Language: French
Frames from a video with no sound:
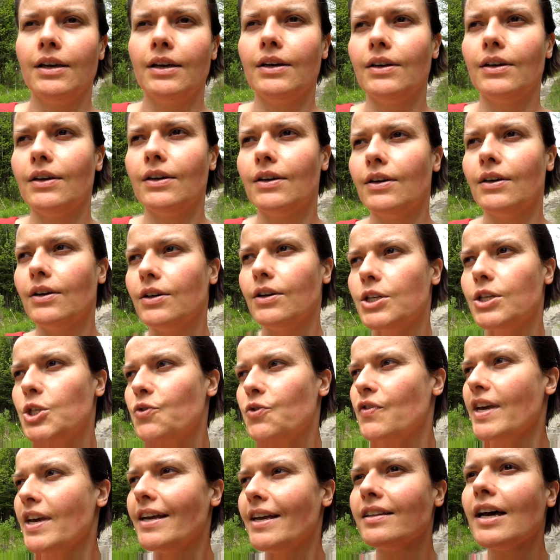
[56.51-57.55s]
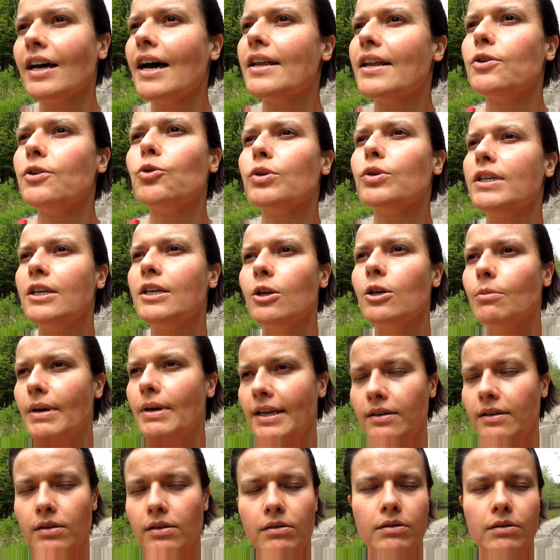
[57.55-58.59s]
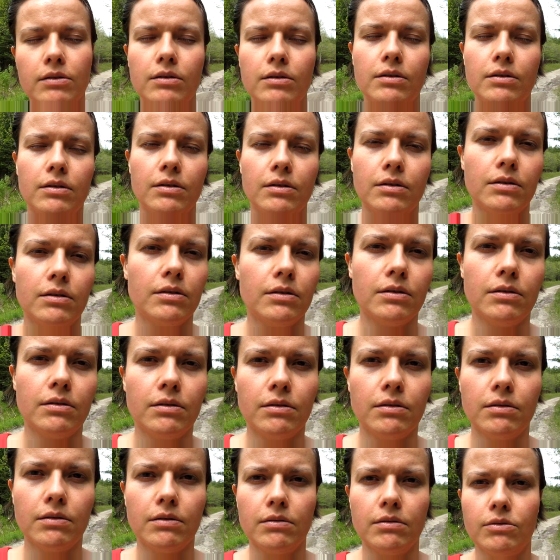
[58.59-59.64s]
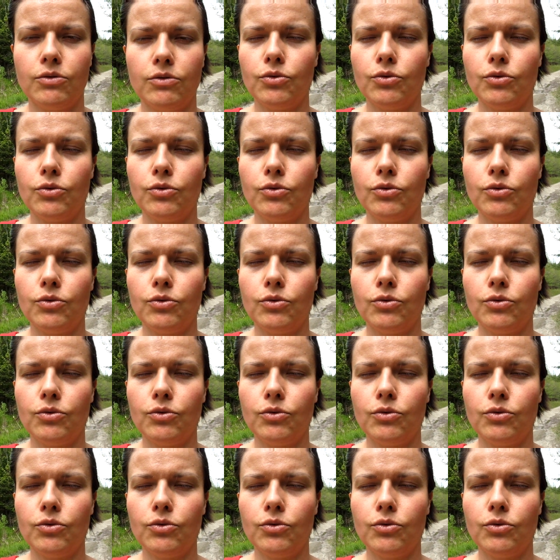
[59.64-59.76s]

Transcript: euh, je vais être à 2 km euh,